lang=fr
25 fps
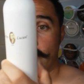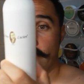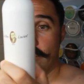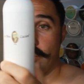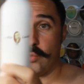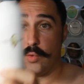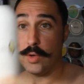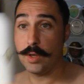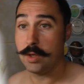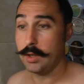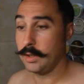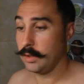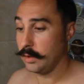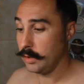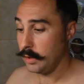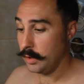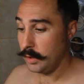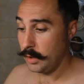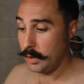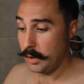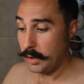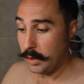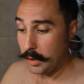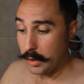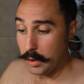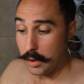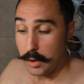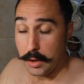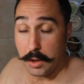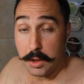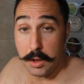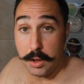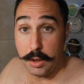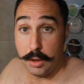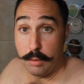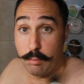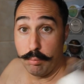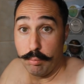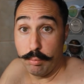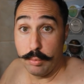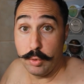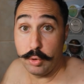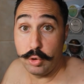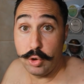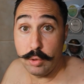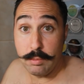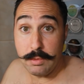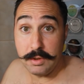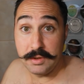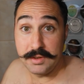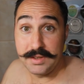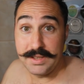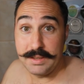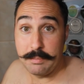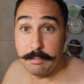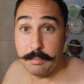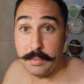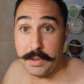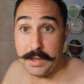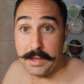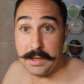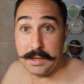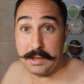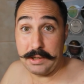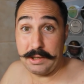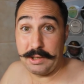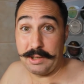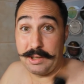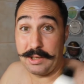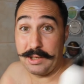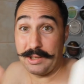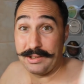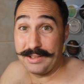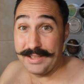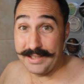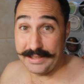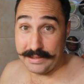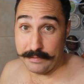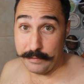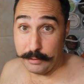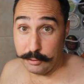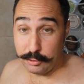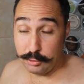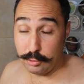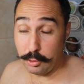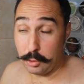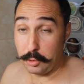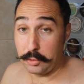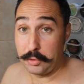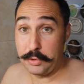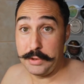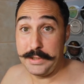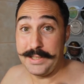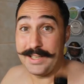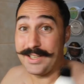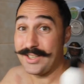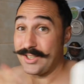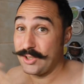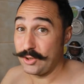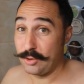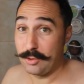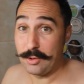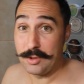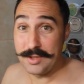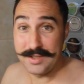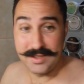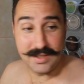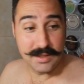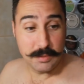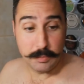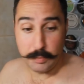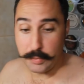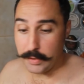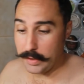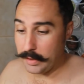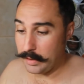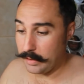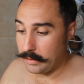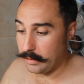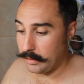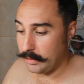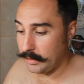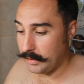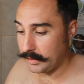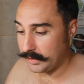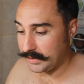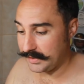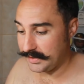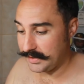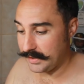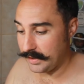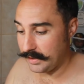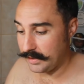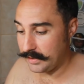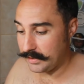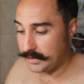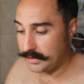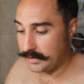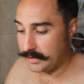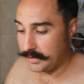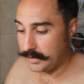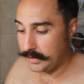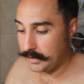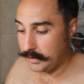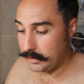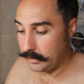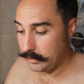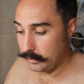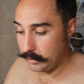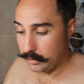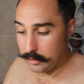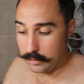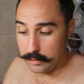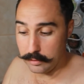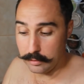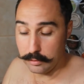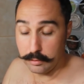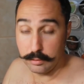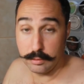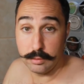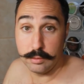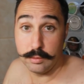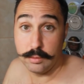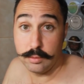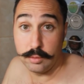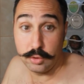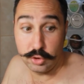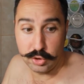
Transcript: Donc voilà. Me demandez pas quand est-ce qu'elle va le sortir, je ne le sais pas, là c'est à l'essai et euh,